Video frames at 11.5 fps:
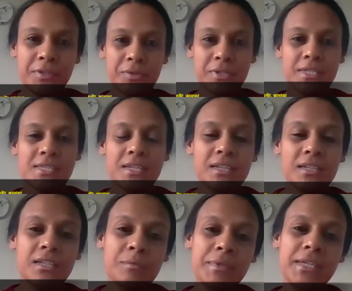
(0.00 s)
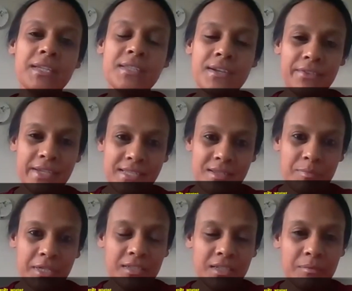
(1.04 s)
ভিউয়ার্স আমি সারিয়া
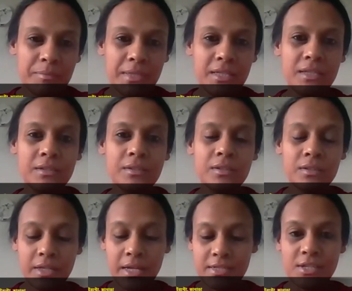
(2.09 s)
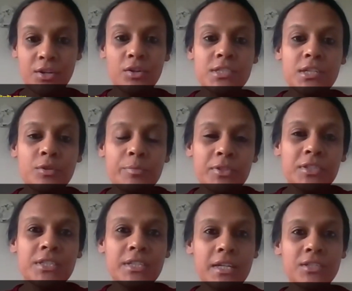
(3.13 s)
জামান আমি কানাডার অন্টারিও
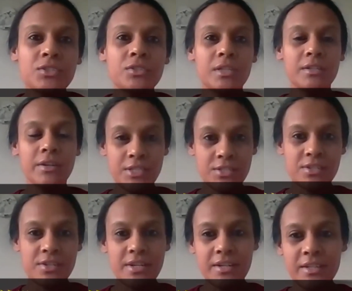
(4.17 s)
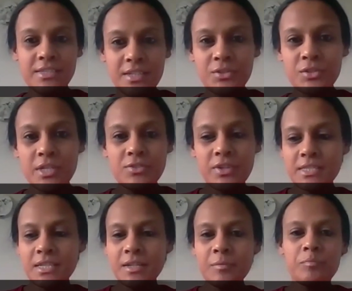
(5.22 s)
প্রদেশের একজন রেজিস্টার্ড আর্লি চাইল্ডহুড
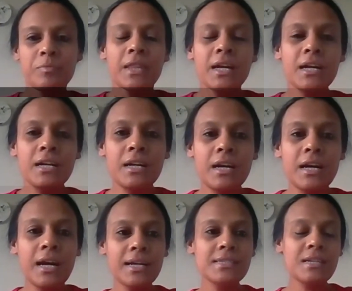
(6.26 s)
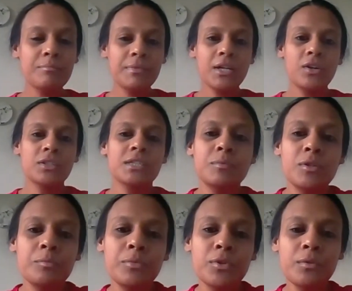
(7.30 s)
এডুকেটর আজ আমরা কথা
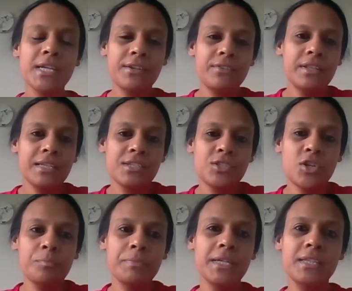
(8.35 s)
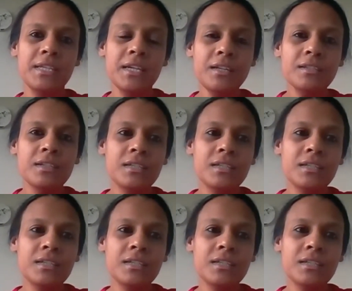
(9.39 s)
বলবো জেনারেল একটা টপিক নিয়ে